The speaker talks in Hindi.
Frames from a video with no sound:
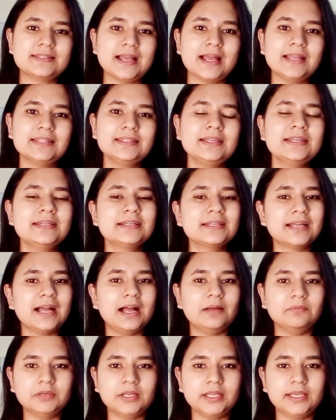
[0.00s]
साथ
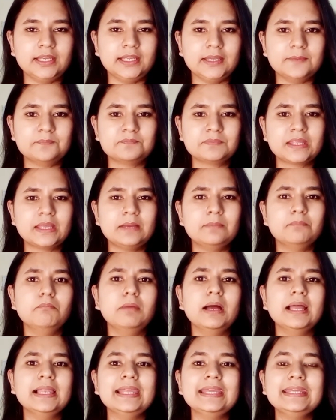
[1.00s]
काम करेंगे
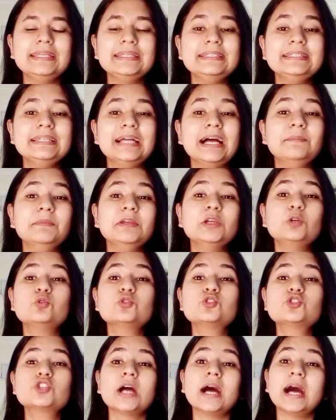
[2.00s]
भले ही हमें
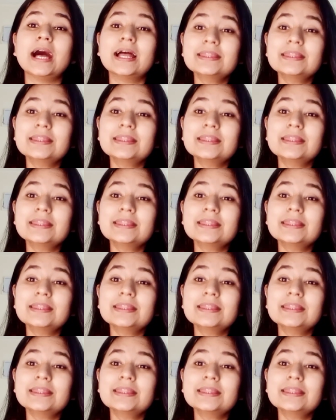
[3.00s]
कुछ